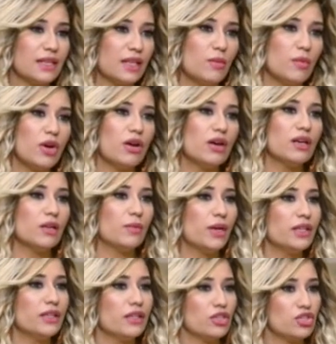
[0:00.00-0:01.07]
استخدام اخر
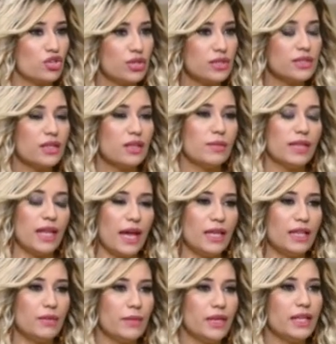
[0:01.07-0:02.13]
لبعض الاشخاص اللي
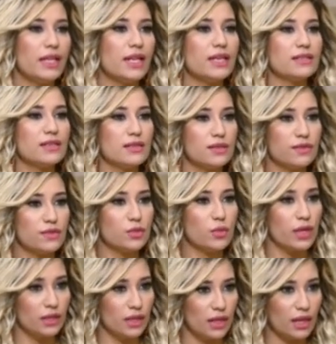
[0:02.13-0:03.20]
بتعاني من الاكسسيف
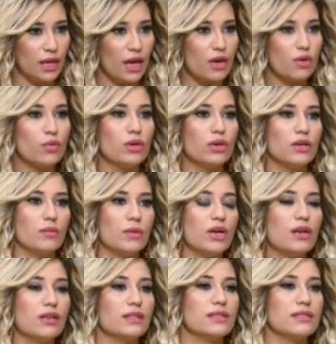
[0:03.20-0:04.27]
سواتنج او آه،
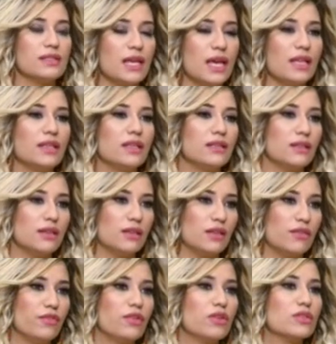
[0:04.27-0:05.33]
مرض زياده
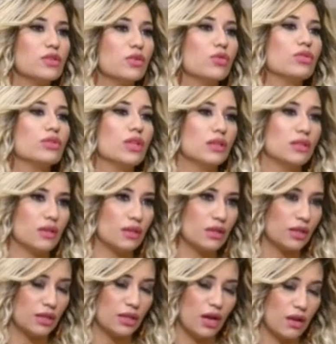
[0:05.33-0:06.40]
آه افراز الغده
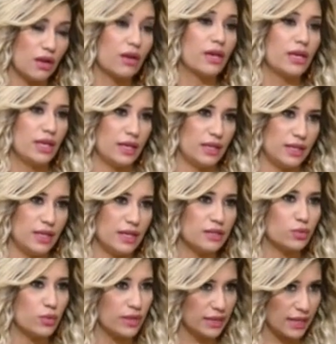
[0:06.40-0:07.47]
الدرق... العرقيه اللي هي
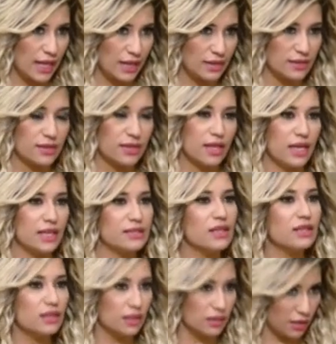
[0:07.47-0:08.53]
السوات جلانز اللي هي
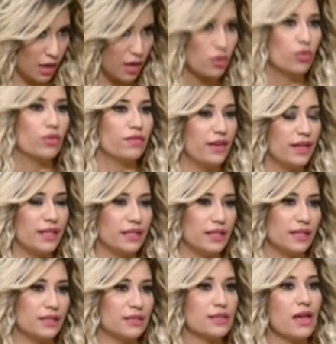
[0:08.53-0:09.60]
زياده التعرق فعلا
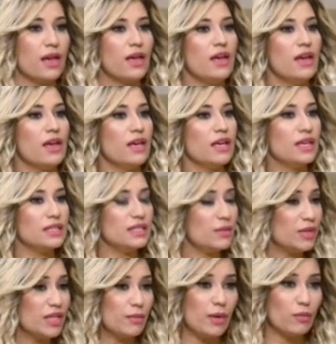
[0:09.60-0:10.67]
يا ناس آه
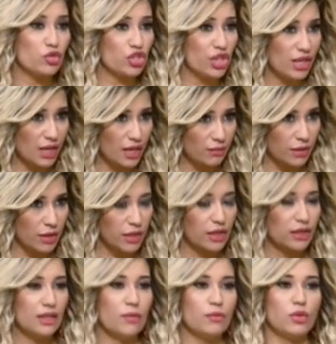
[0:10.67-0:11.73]
دي بتبقى مشكله جامده
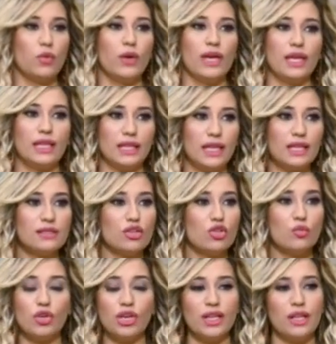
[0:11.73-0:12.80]
جدا بتواجه الناس
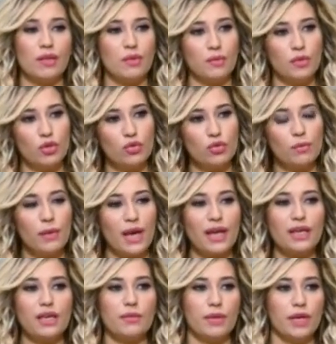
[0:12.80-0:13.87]
انه ممكن لما بيقوم
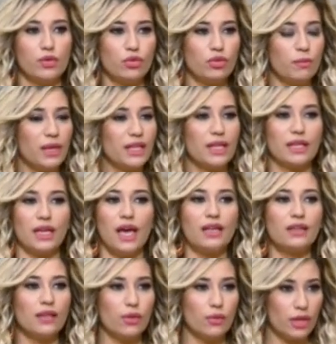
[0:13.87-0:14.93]
باي مجهود بدني
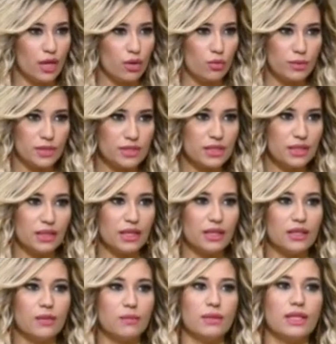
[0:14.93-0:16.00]
حتى ولو بسيط
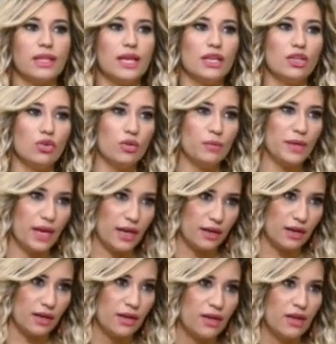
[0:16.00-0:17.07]
جدا بنلاقيه ان هو
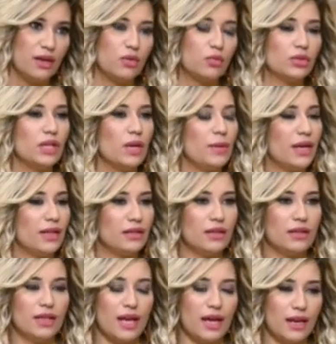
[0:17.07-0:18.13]
بيعرق وطبعا
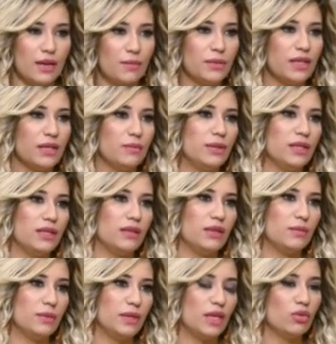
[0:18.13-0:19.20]
العرق بي...
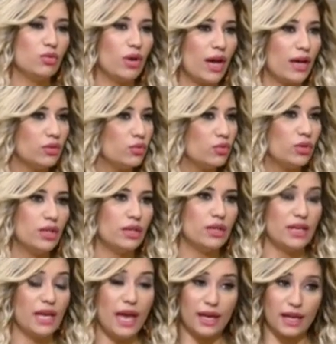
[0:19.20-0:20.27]
بي... بينتج عنه
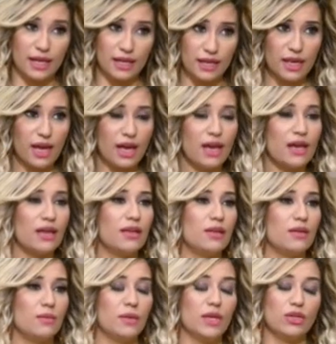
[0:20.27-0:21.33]
آه، ريحه كريهه
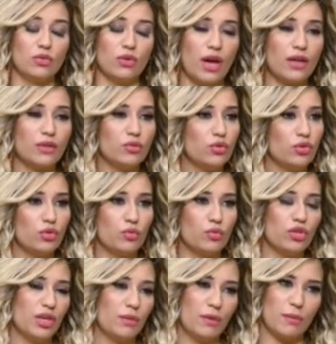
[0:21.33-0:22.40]
آه، بينتج عنه انه
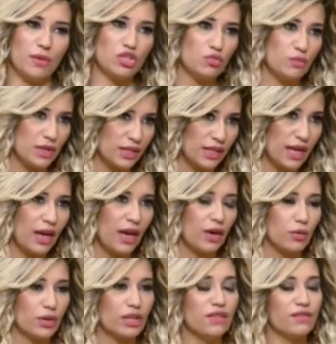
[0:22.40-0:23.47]
ممكن ما يبقاش
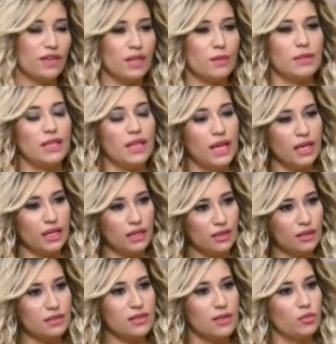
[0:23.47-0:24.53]
مرتاح او كده فاحنا بنلاقي
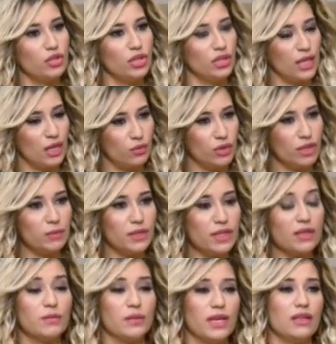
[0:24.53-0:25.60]
ان صابونه
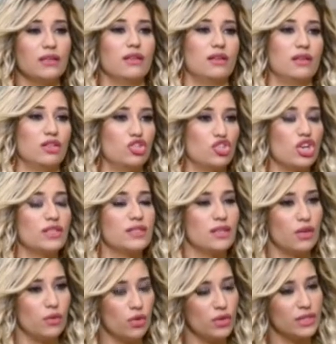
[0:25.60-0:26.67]
كالوليد بيقدر الشخص
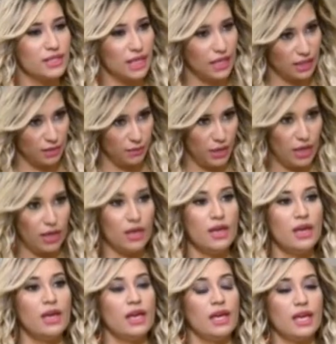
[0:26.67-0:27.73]
لو هو استخدمها
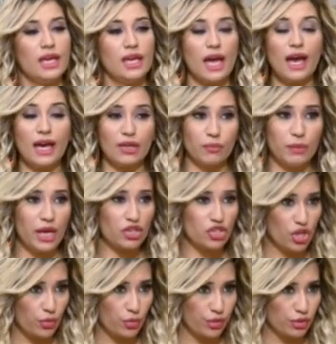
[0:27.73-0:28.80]
آه، اخذ بيها
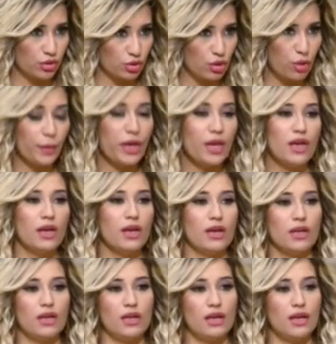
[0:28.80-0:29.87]
شاور الصبح
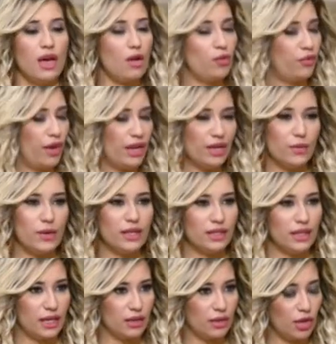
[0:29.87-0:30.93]
آه، او في اي
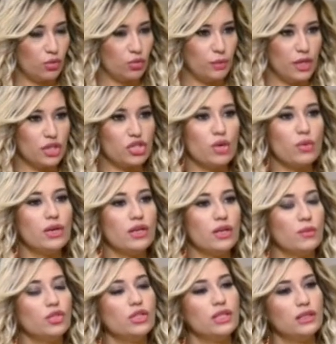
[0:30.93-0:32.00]
وقت يعني ياخد بيها شاور
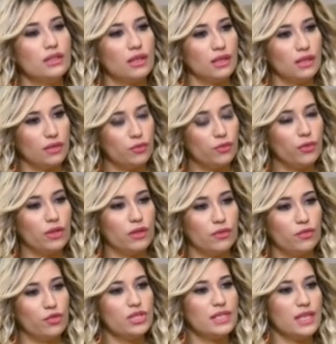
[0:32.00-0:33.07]
لمده
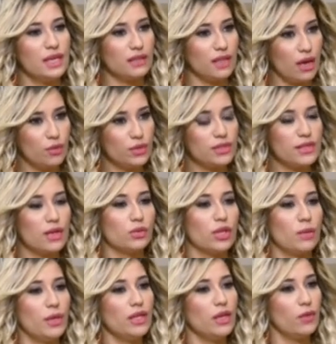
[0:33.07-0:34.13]
48 آه، اورز او
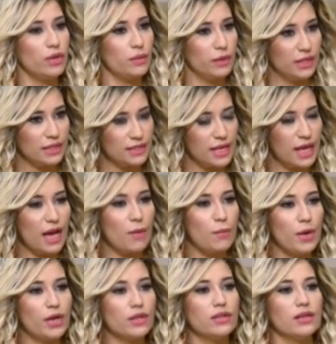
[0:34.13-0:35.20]
48 ساعه
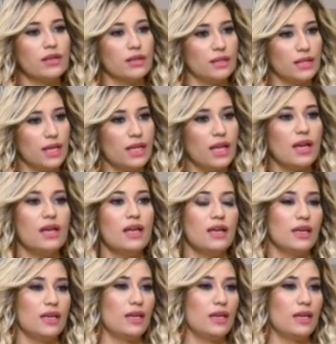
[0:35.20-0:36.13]
بقدر ان انا